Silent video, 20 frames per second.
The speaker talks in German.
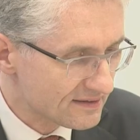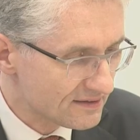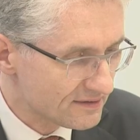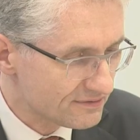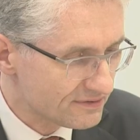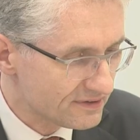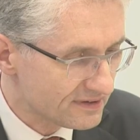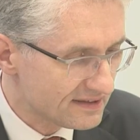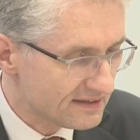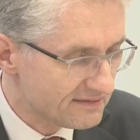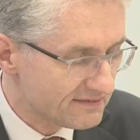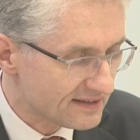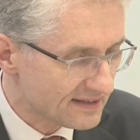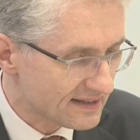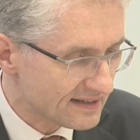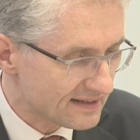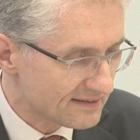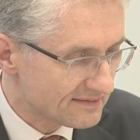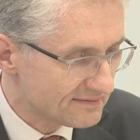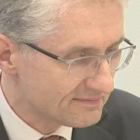Im
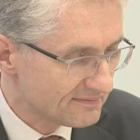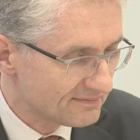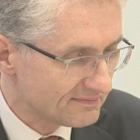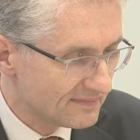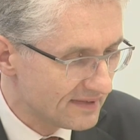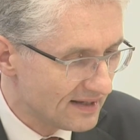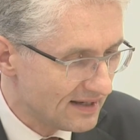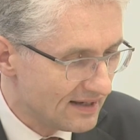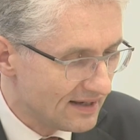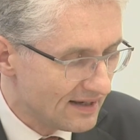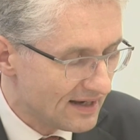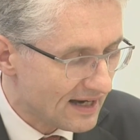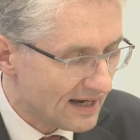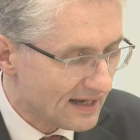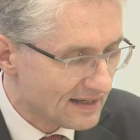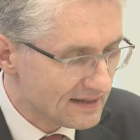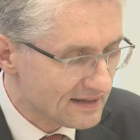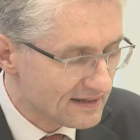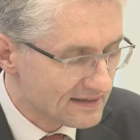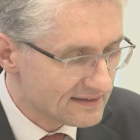Kern geht es um die
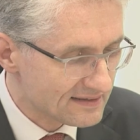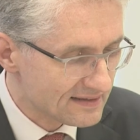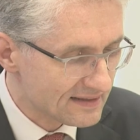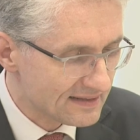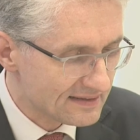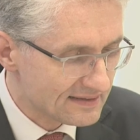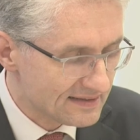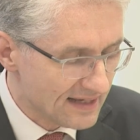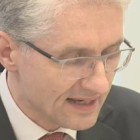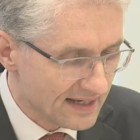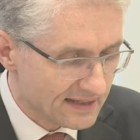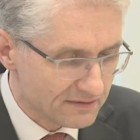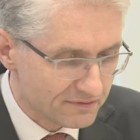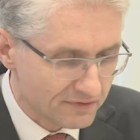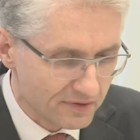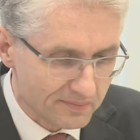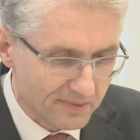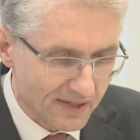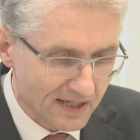Zeppelin Stiftung.